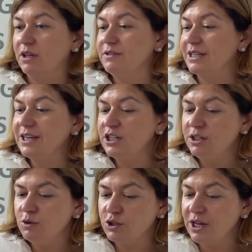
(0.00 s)
w
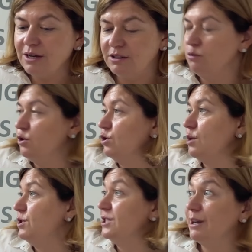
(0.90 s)
zasadzie można tę
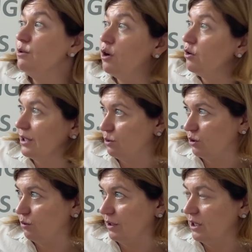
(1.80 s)
książkę przez cały rok na
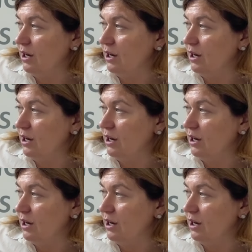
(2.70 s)
przykład